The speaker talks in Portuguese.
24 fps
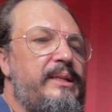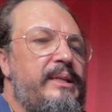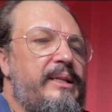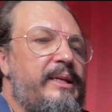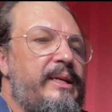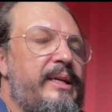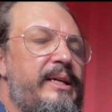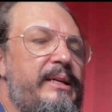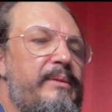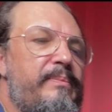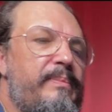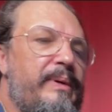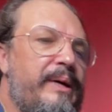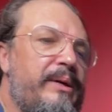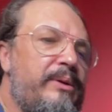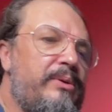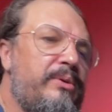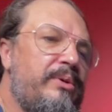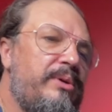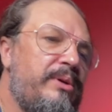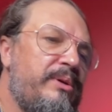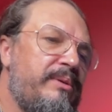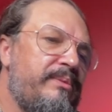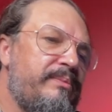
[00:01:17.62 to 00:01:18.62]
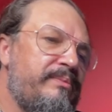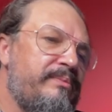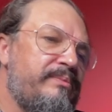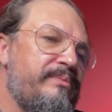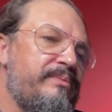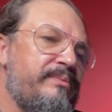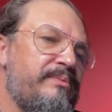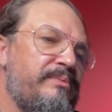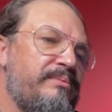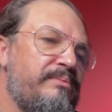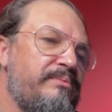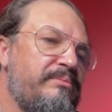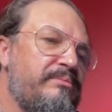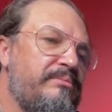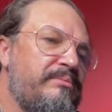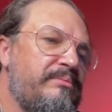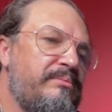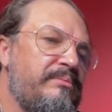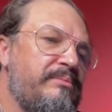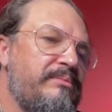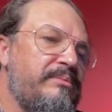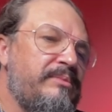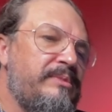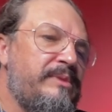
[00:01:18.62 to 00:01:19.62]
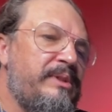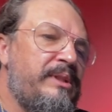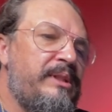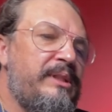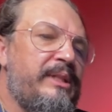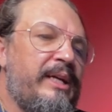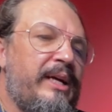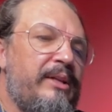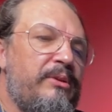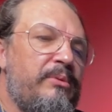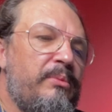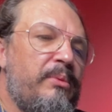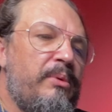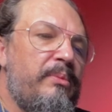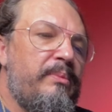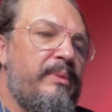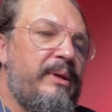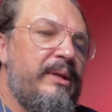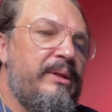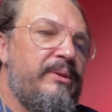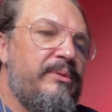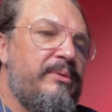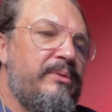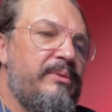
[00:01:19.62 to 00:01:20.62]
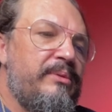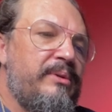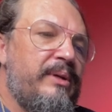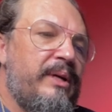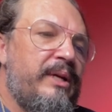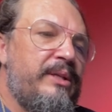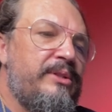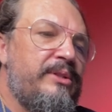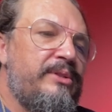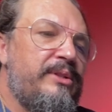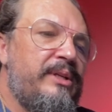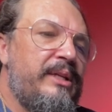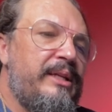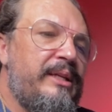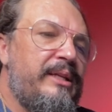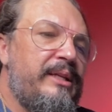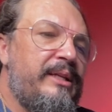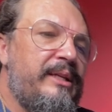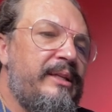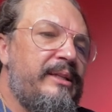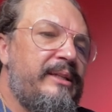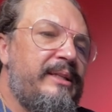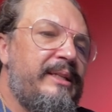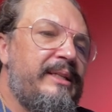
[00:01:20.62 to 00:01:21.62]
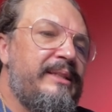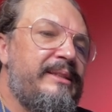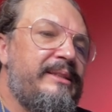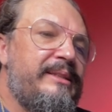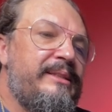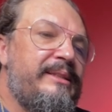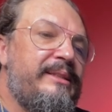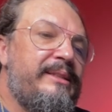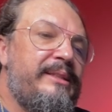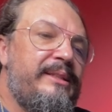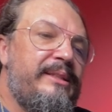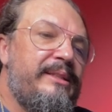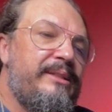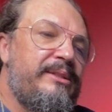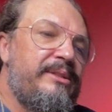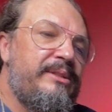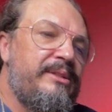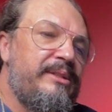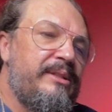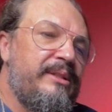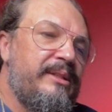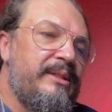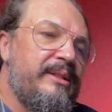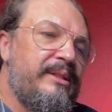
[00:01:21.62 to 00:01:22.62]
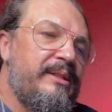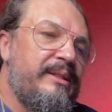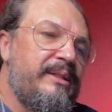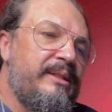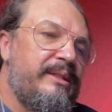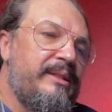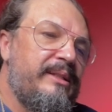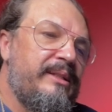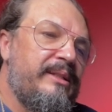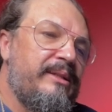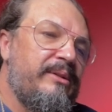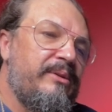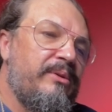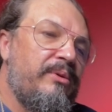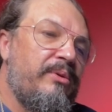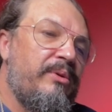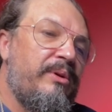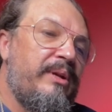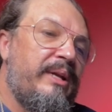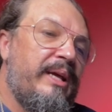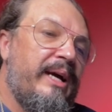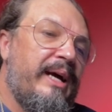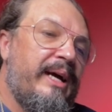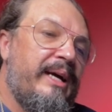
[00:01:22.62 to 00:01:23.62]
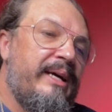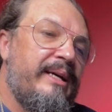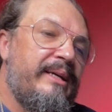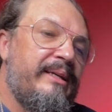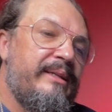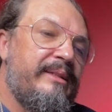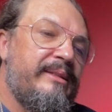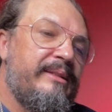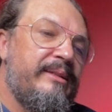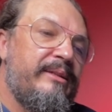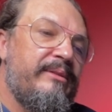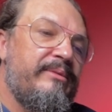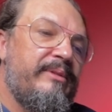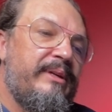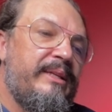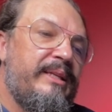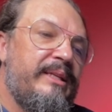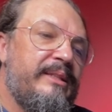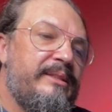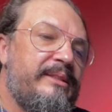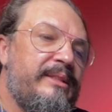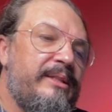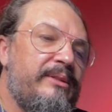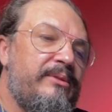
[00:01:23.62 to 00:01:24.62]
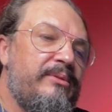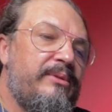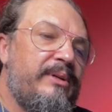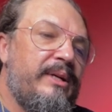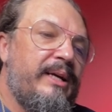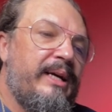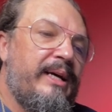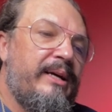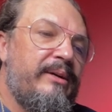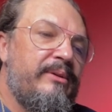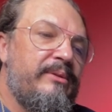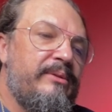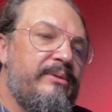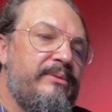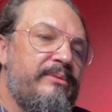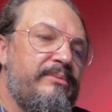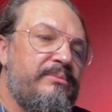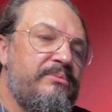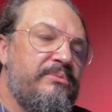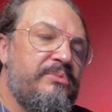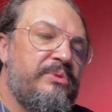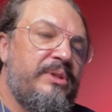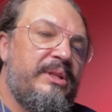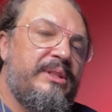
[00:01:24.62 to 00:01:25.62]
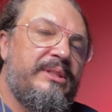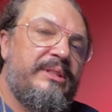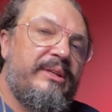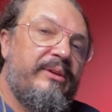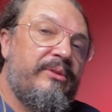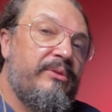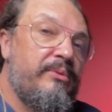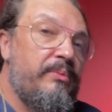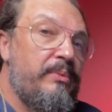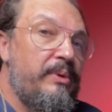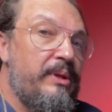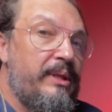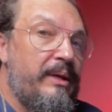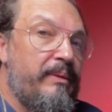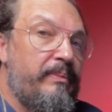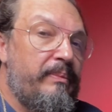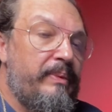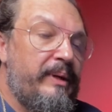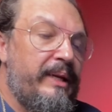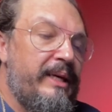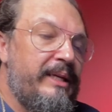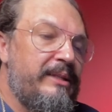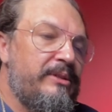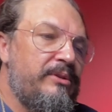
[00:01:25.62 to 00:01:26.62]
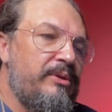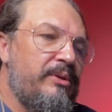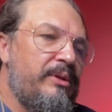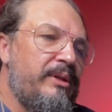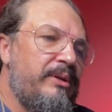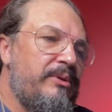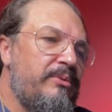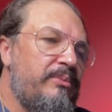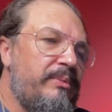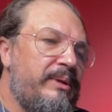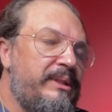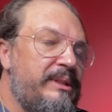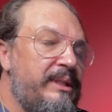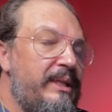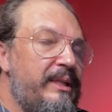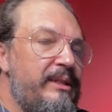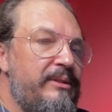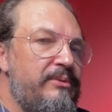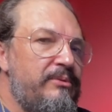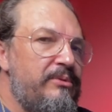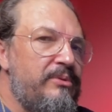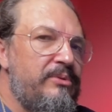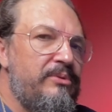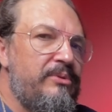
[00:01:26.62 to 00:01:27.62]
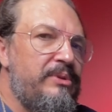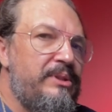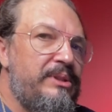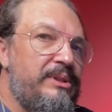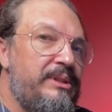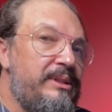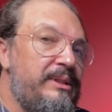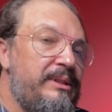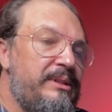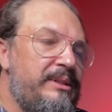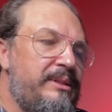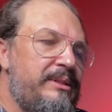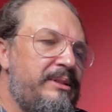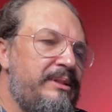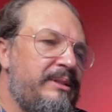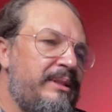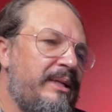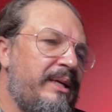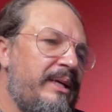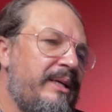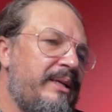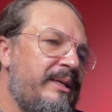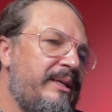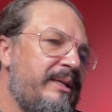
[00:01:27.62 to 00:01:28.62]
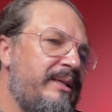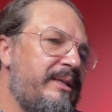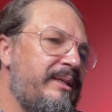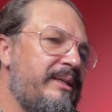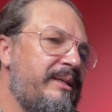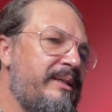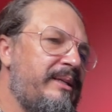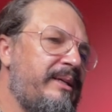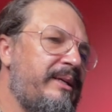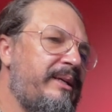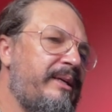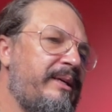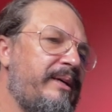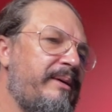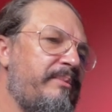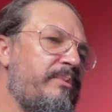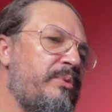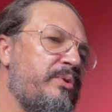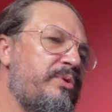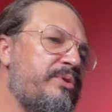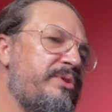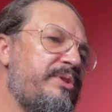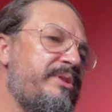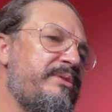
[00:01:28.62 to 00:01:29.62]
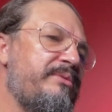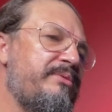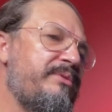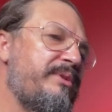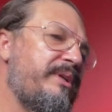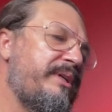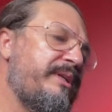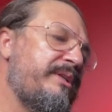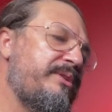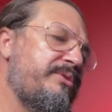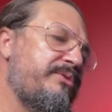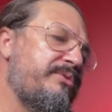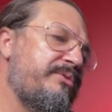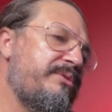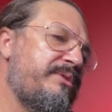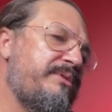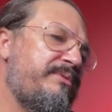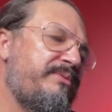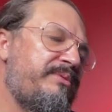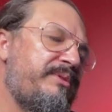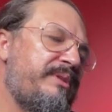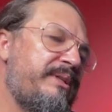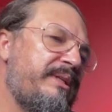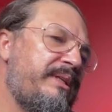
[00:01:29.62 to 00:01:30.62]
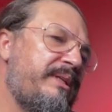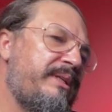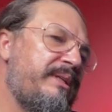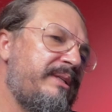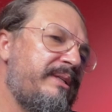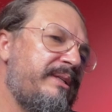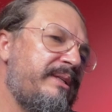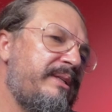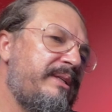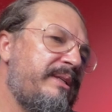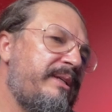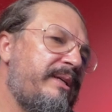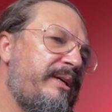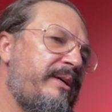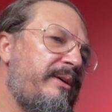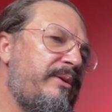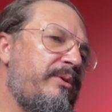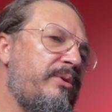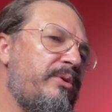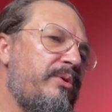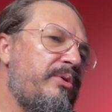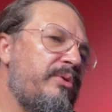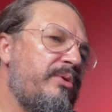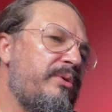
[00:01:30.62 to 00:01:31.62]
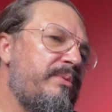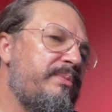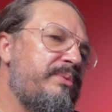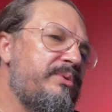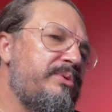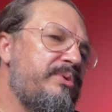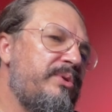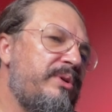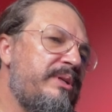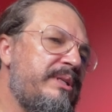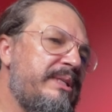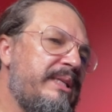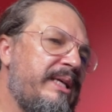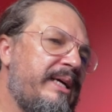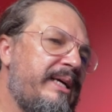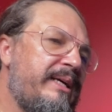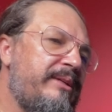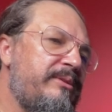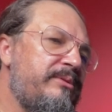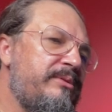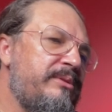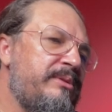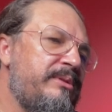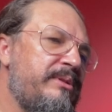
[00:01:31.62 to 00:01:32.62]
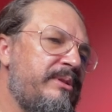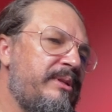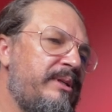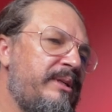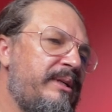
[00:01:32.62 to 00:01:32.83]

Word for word: Aí ele parou, em dado momento, acho que ele decide olhar, então ele vai descer do carro, não sei se estava com muita pressa ou não, mas aí não, não existe é, motivo né, que justifique. Ele olhou para os dois lados,